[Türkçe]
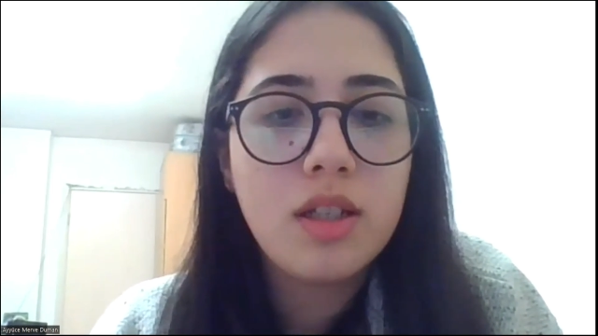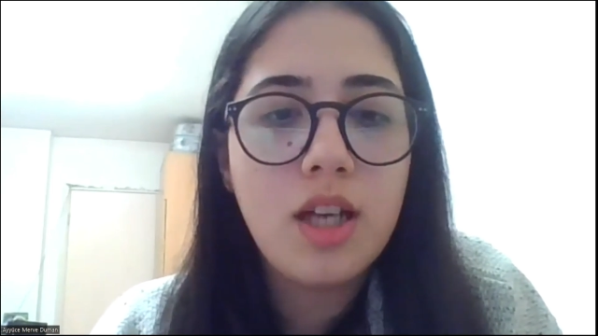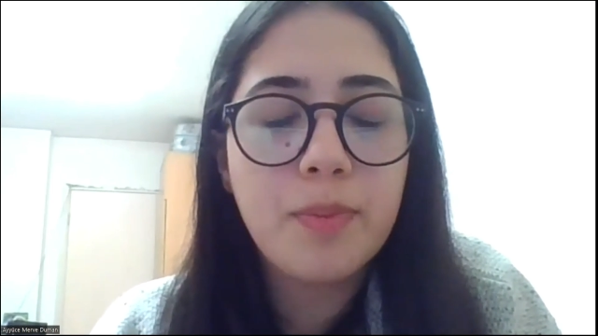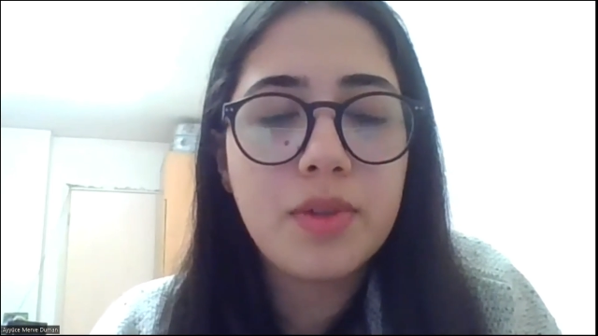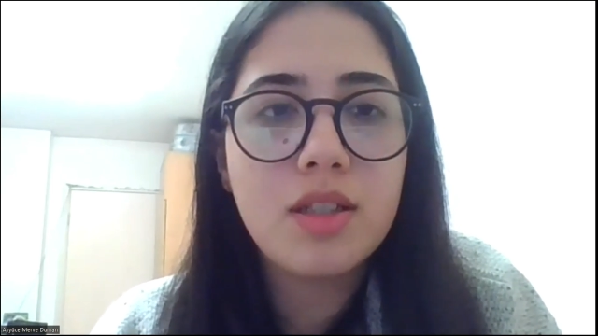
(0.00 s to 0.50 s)

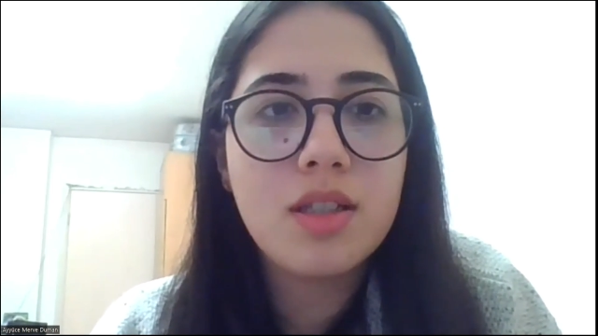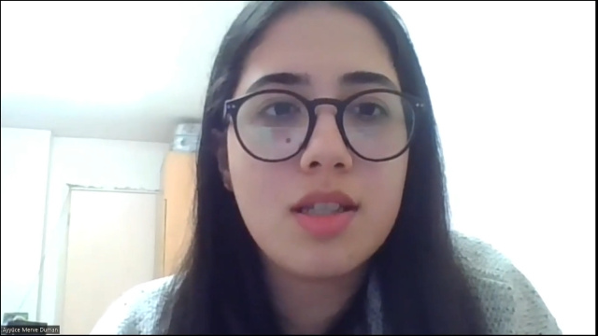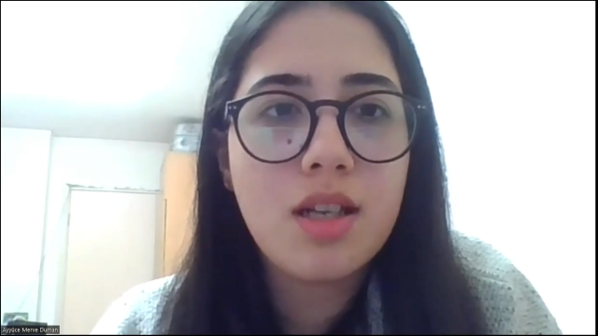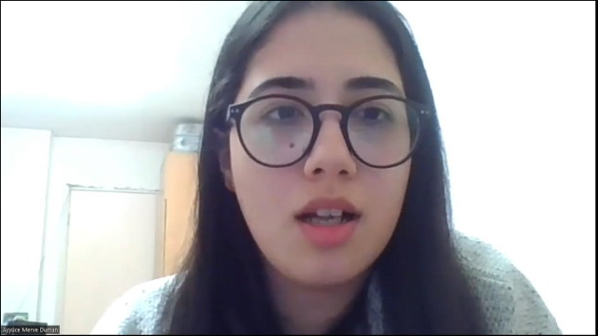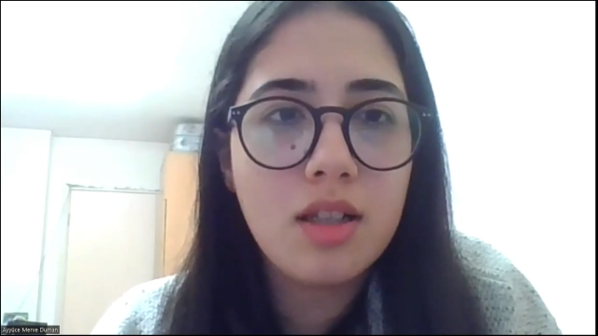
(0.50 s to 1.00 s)

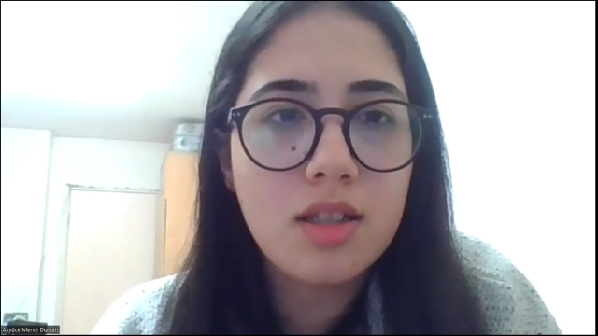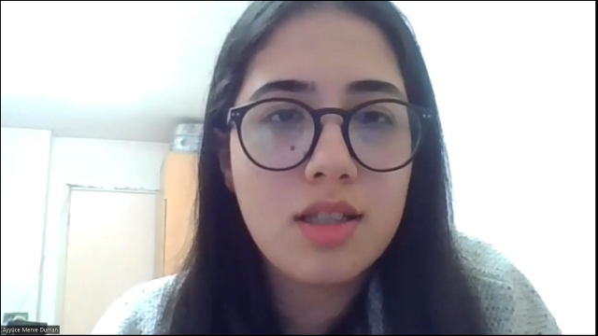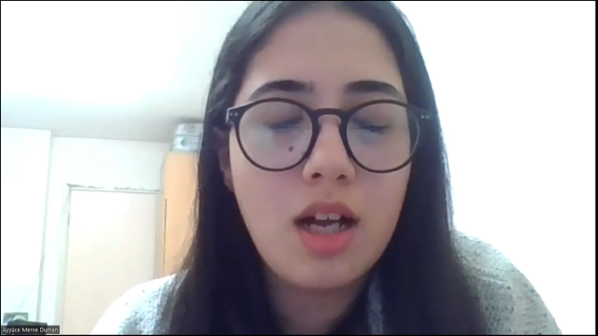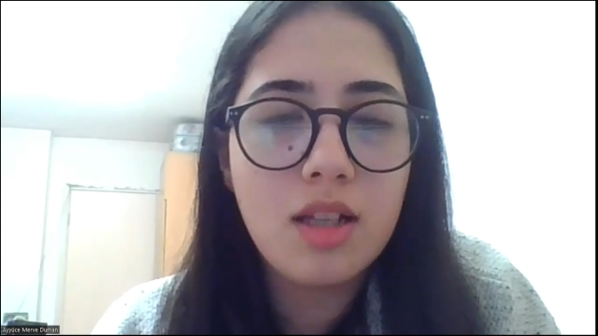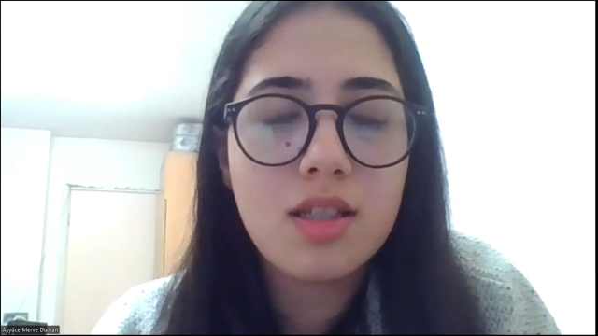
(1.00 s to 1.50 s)
Yaptırdığınız
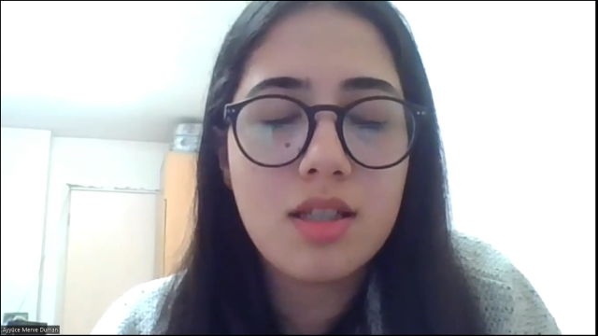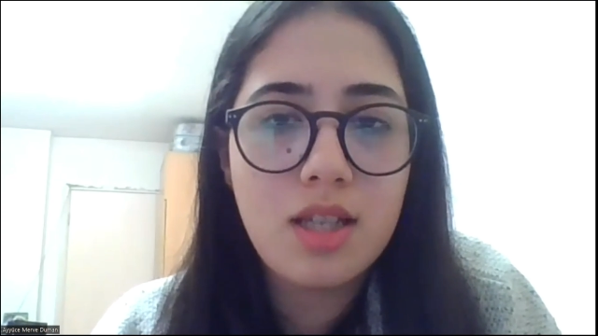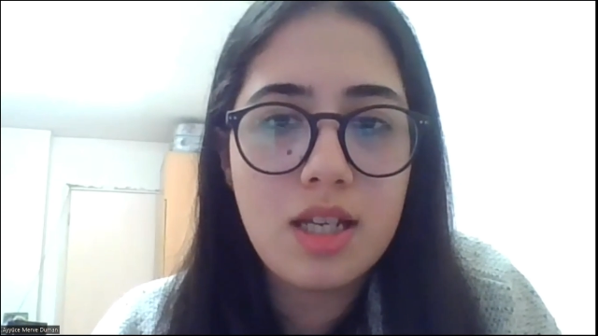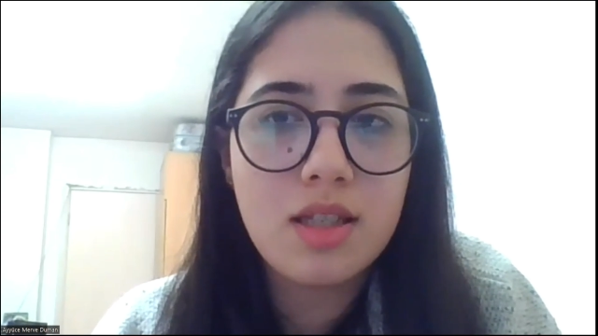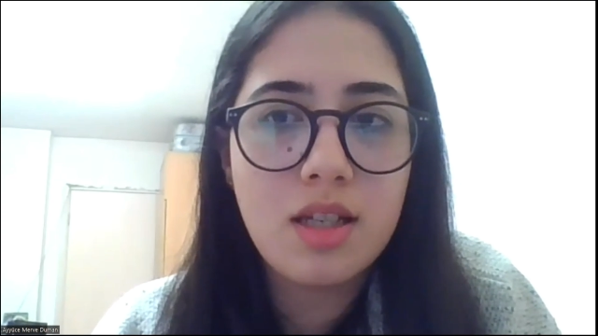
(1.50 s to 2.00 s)
sağlık
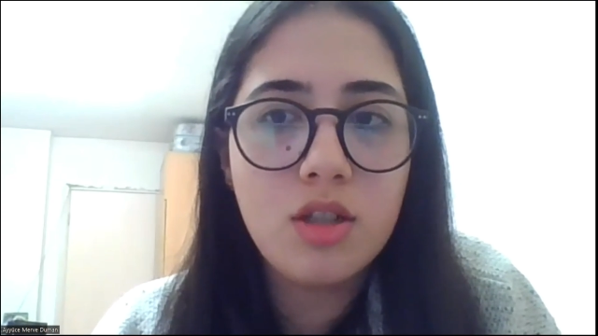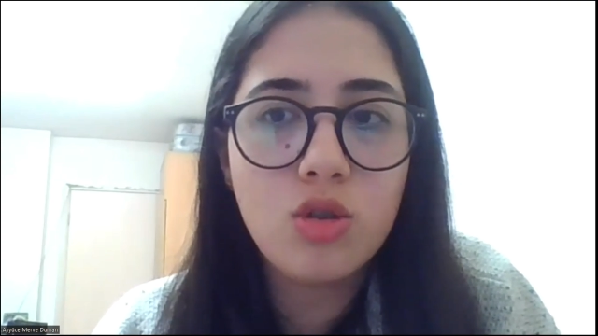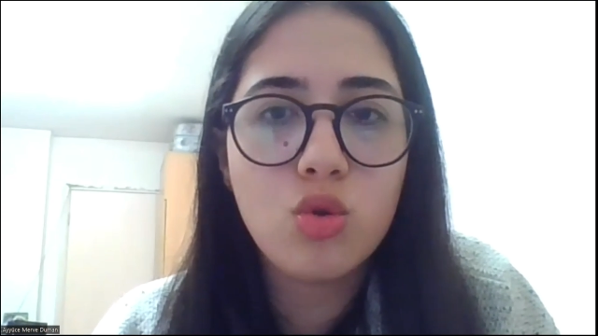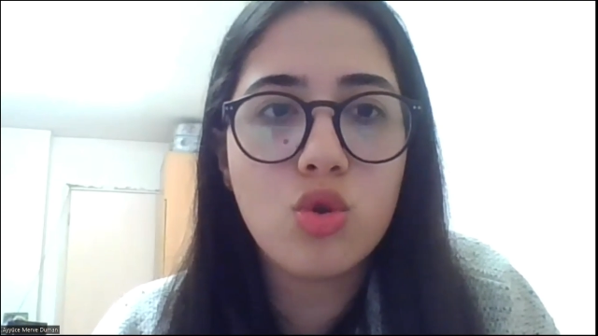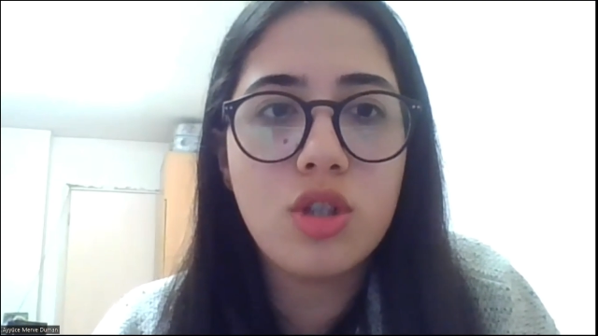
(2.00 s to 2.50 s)

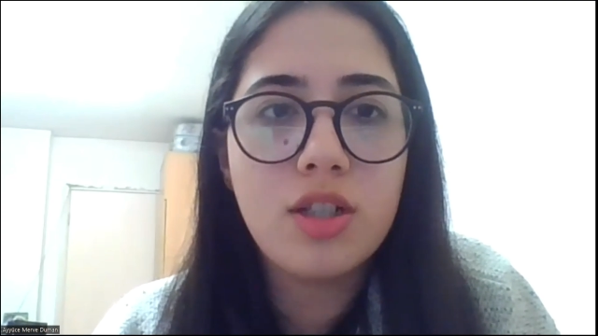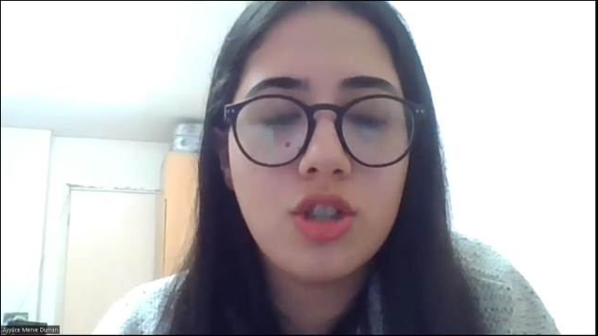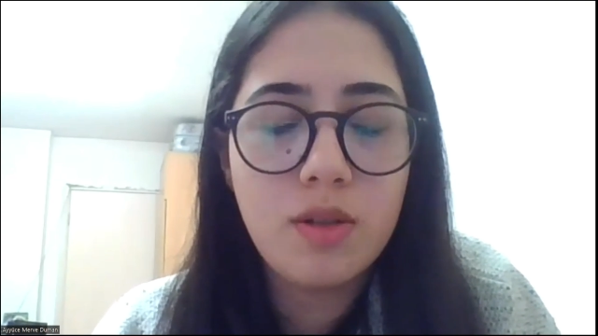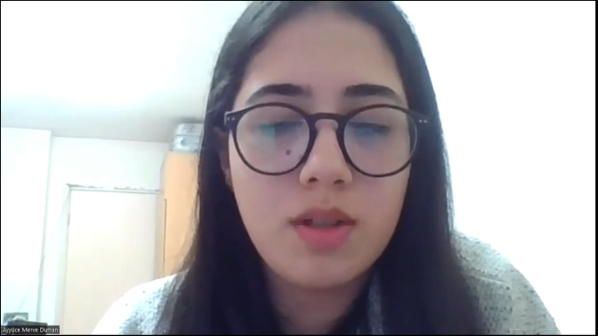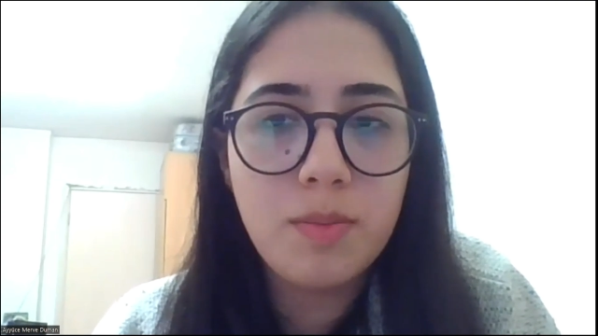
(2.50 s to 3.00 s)
testlerini Rusça'ya
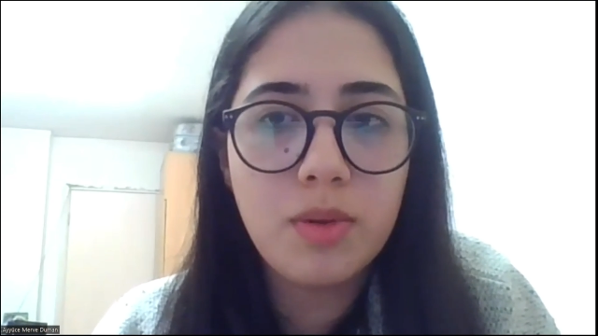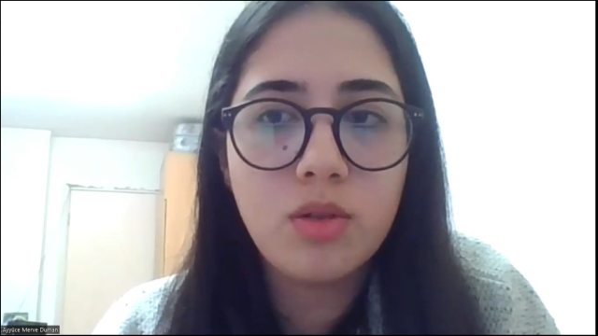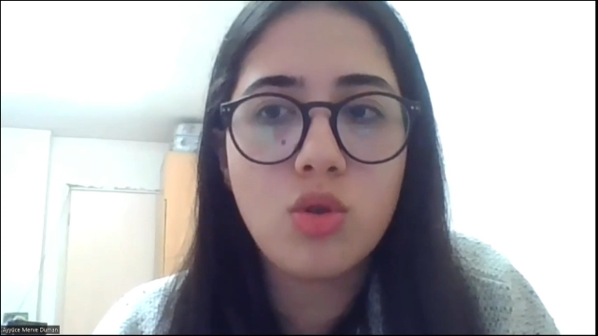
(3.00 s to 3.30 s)
çevirip